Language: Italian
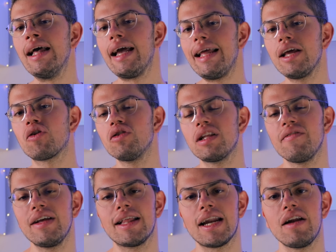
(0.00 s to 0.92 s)
e di
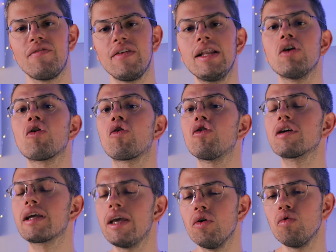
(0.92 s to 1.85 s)
condividere il video
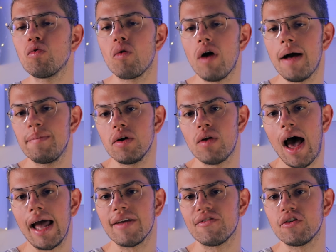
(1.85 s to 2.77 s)
con chiunque abbia un
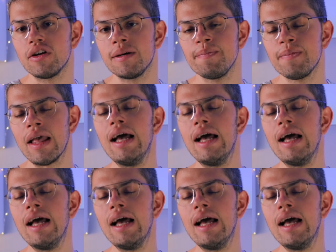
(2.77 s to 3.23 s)
iPhone.